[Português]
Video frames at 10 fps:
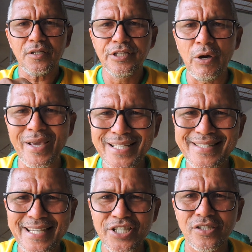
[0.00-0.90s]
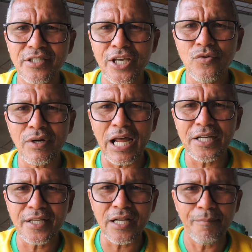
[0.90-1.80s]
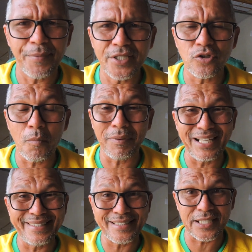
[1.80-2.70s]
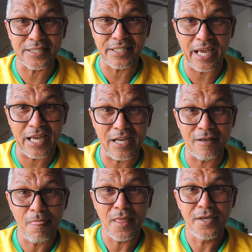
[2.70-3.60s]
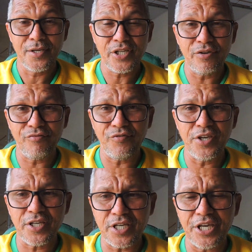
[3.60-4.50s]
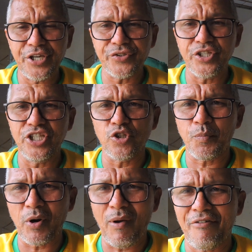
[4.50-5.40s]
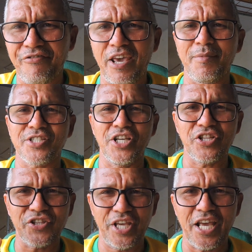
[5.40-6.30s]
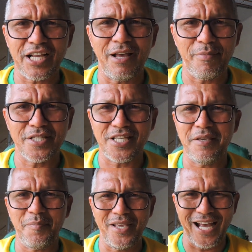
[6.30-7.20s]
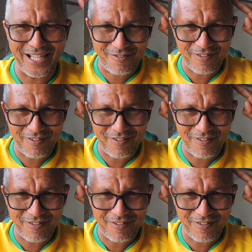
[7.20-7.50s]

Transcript: não existe nenhum galo de Campina do planeta Terra que fique retinindo para uma fêmea sem ter a cabeça arrepiada.